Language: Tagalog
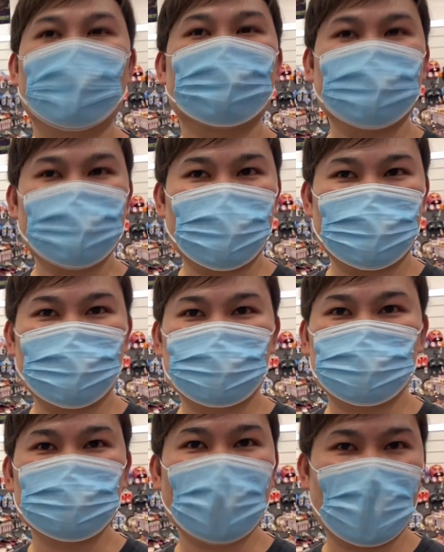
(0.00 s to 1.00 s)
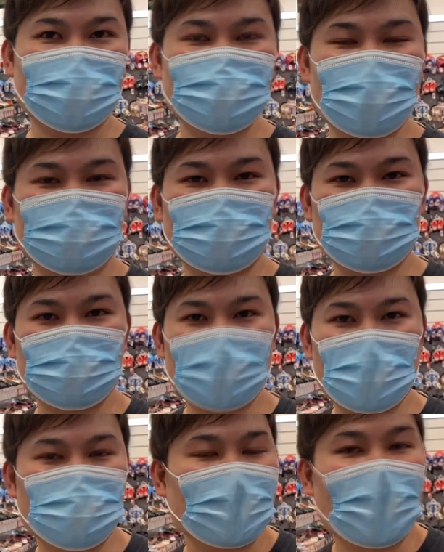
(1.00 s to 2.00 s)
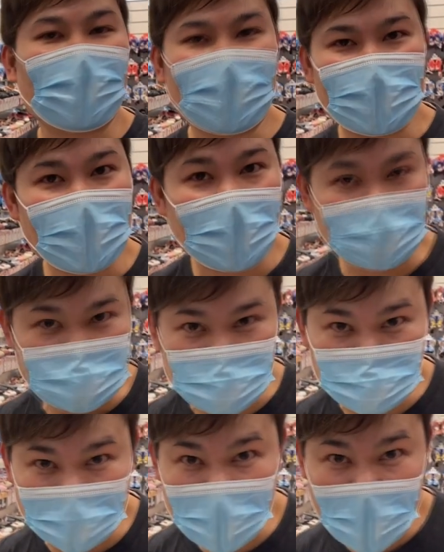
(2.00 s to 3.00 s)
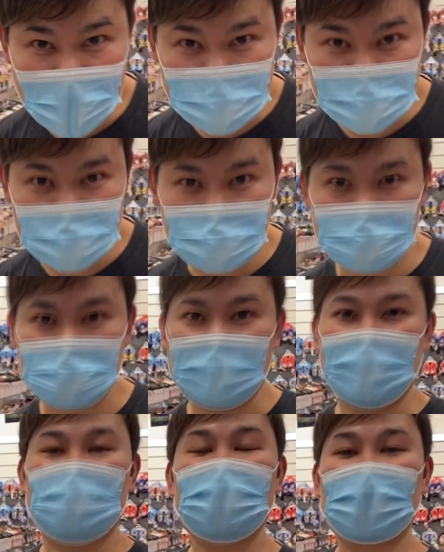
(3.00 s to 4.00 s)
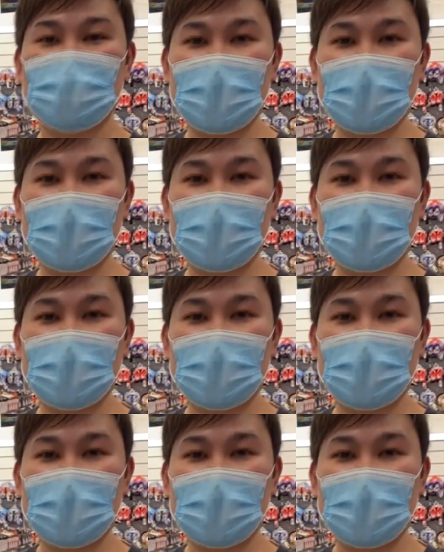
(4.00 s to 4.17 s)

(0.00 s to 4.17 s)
Kinakailang unahin natin yung mga pangangailangan sa Pinas bago